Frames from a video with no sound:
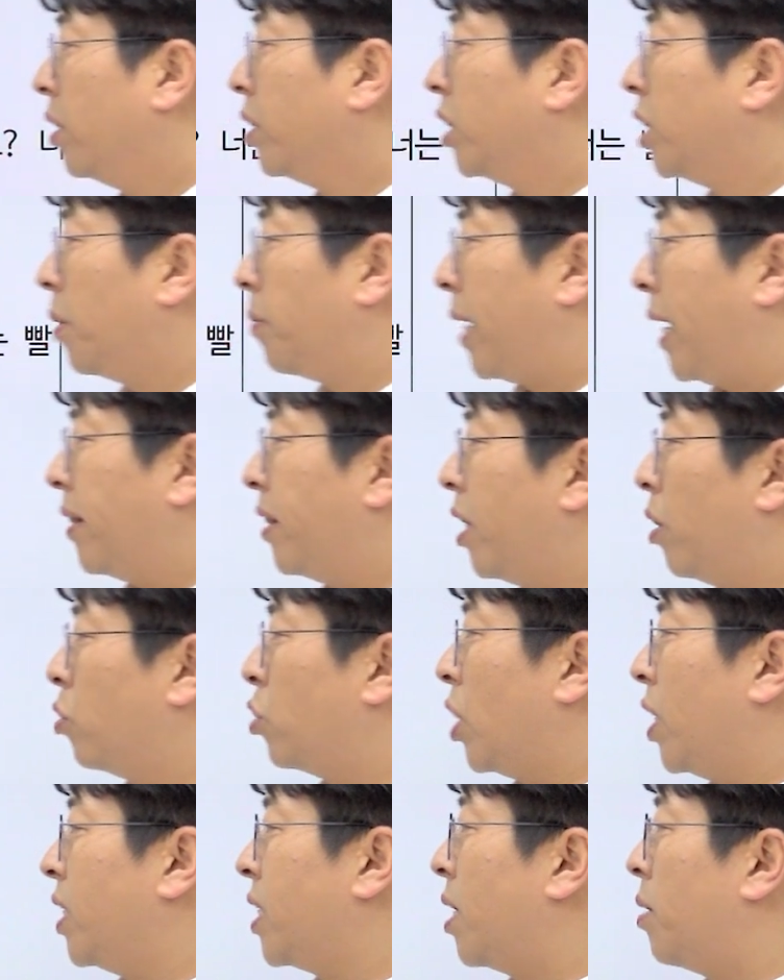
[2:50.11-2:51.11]
처벌안 되고
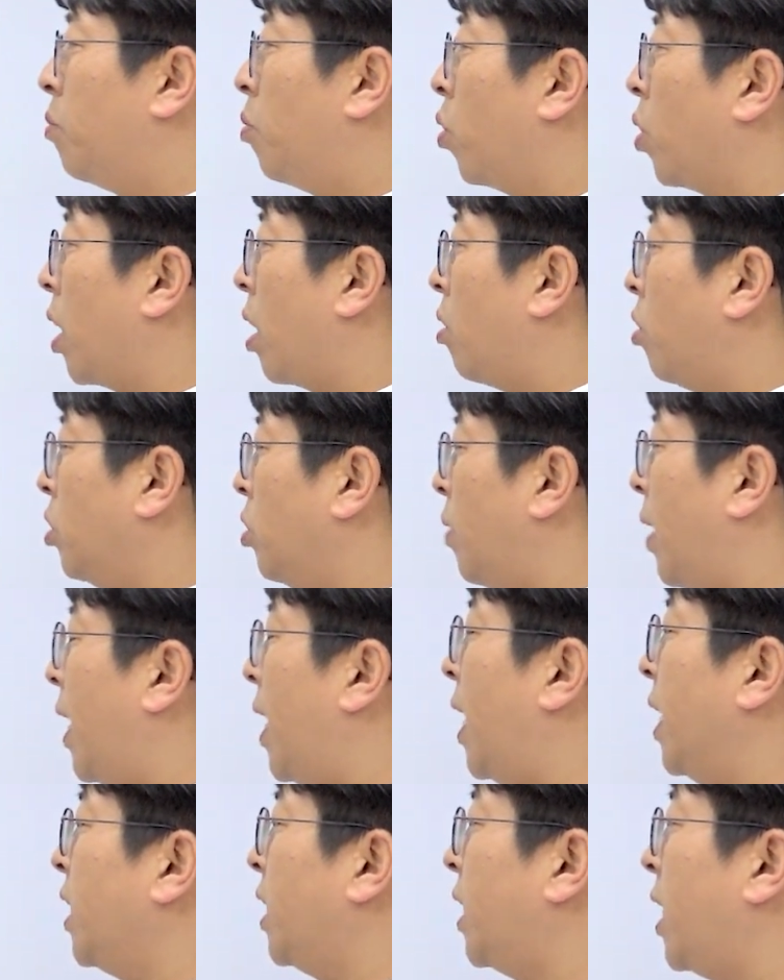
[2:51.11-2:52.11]
저이 상은 모르겠거니와
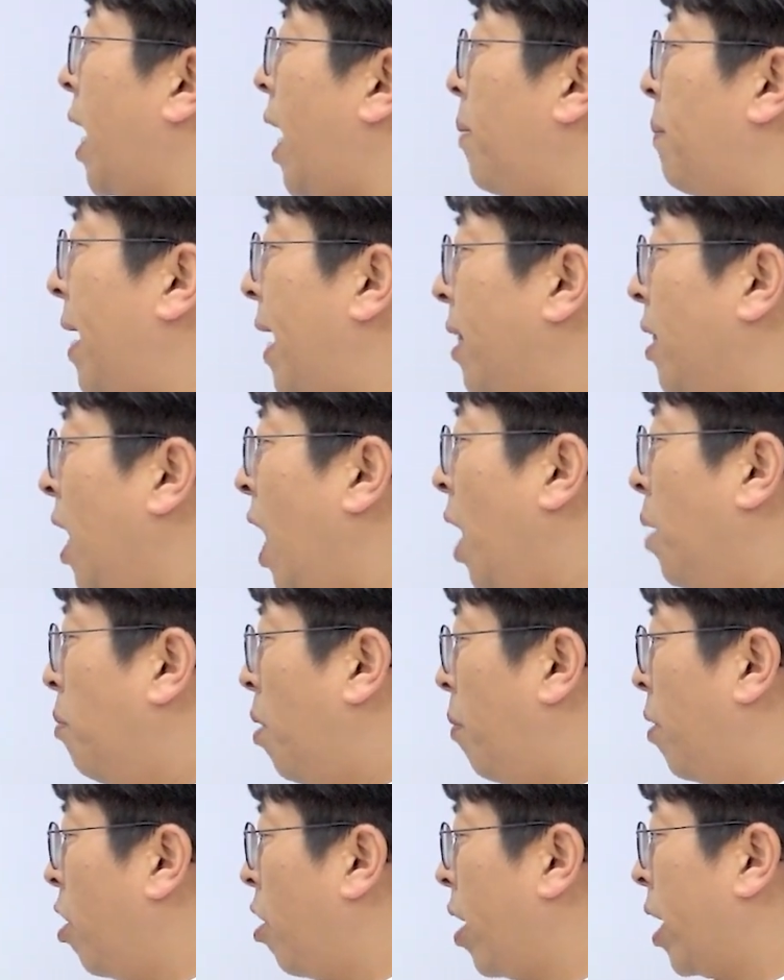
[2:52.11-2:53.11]
한때만
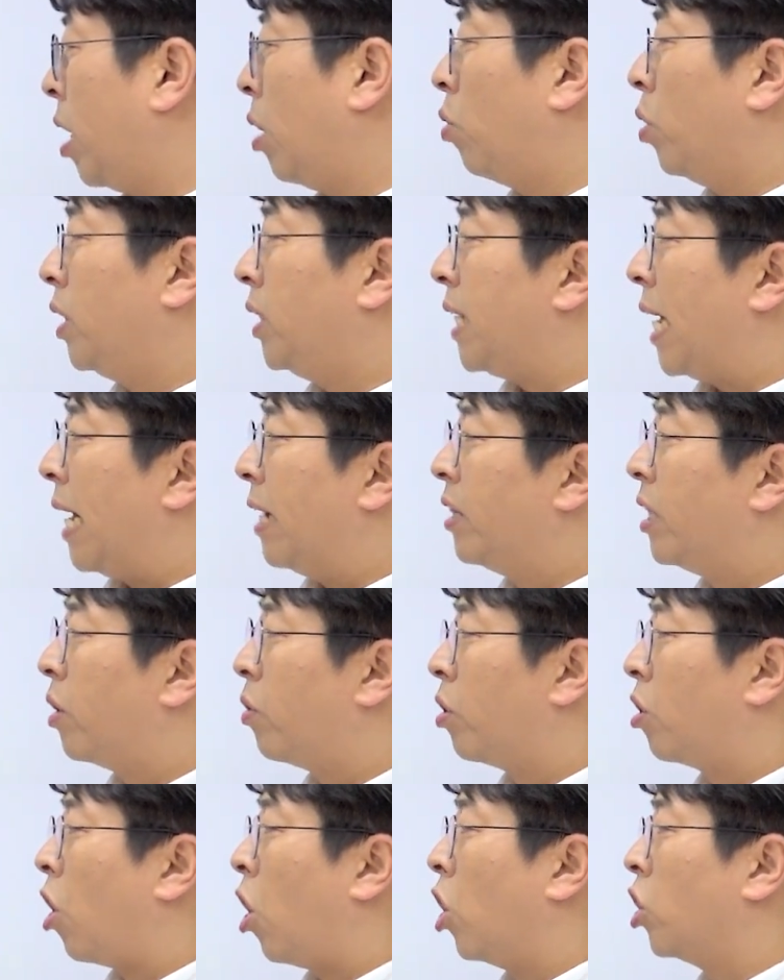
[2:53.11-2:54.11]
몸을 허락하고 이제
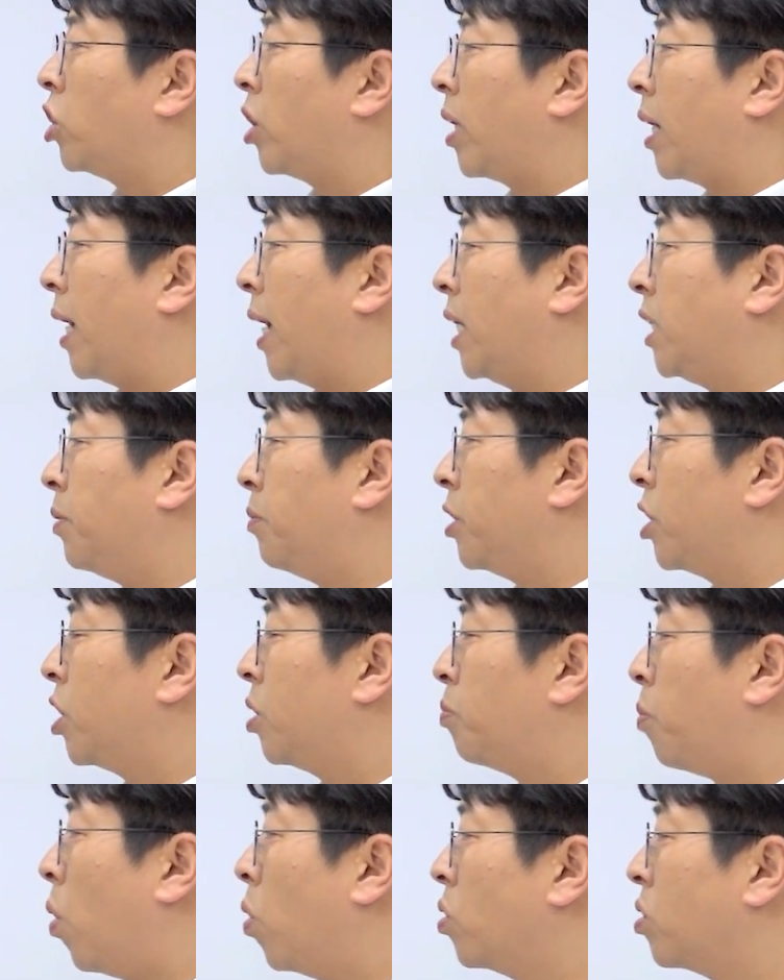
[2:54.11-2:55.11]
안되고를 거절하라 하심을
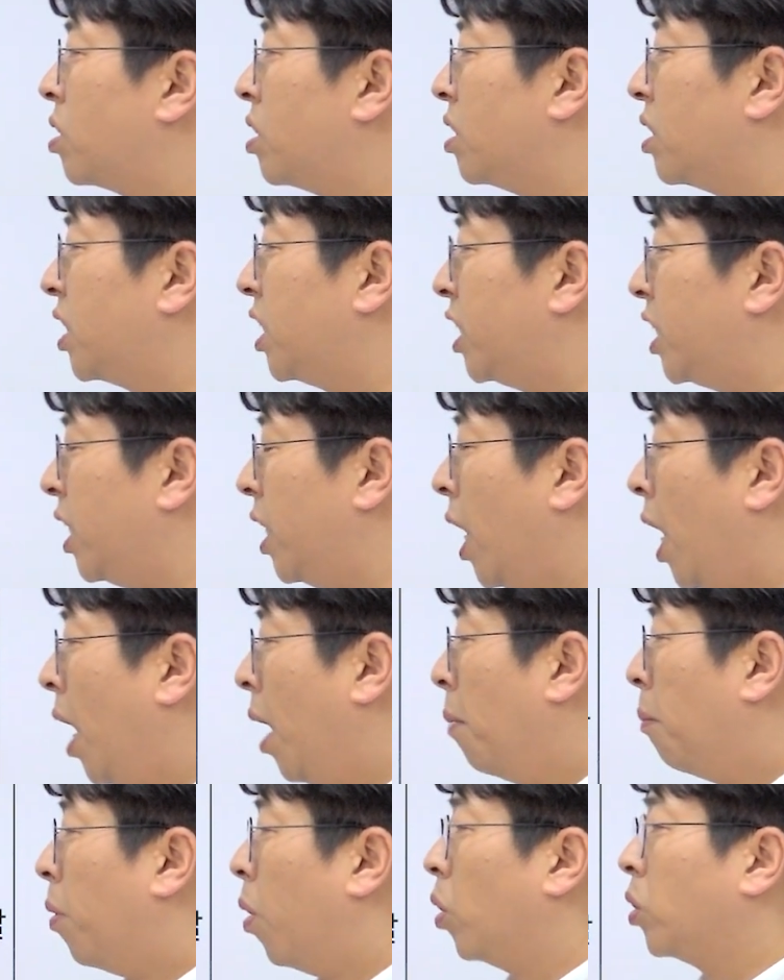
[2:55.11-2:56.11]
봉승치
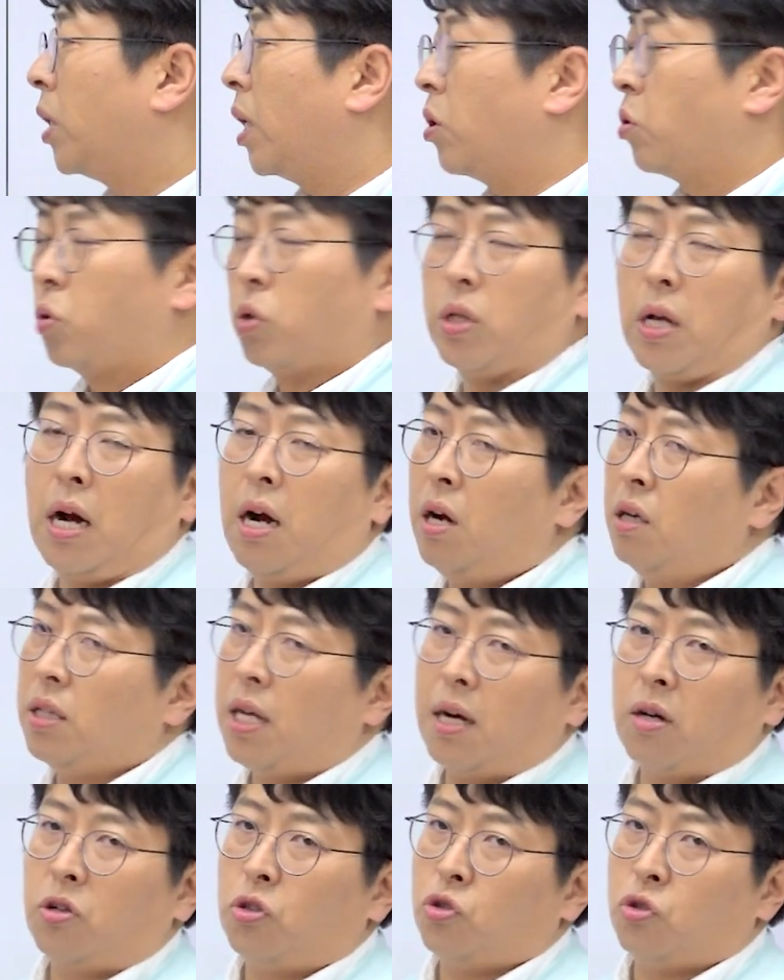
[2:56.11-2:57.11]
못하루소이다. 아,
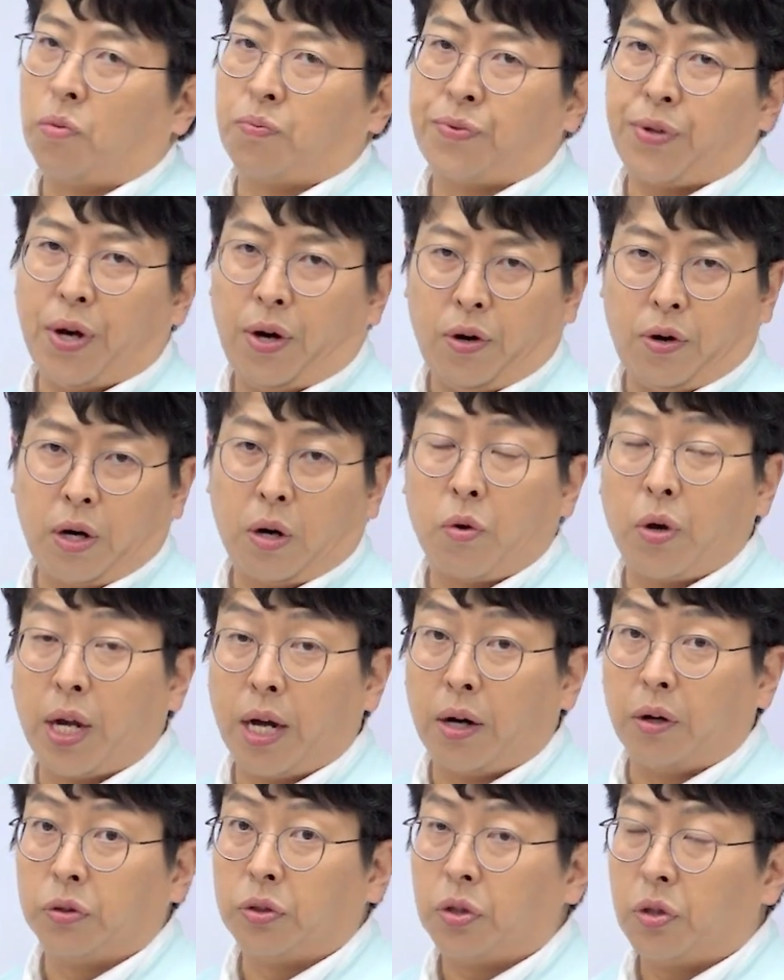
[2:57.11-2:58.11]
나 그럴 수 없어요. 라고
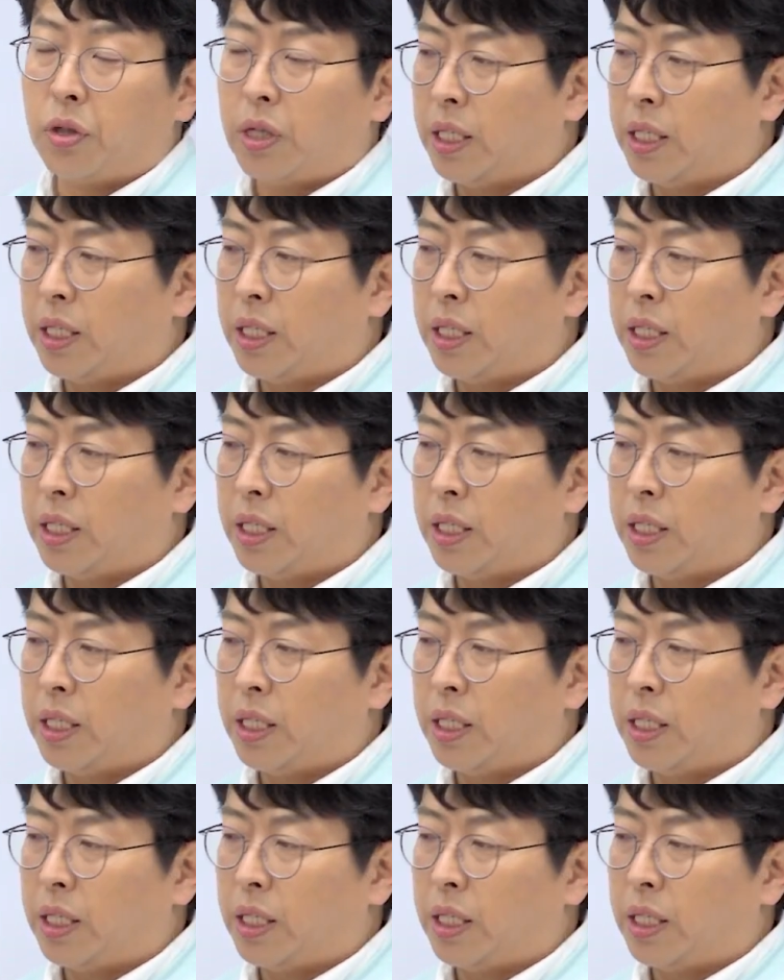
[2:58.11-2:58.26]
얘기하는 거죠.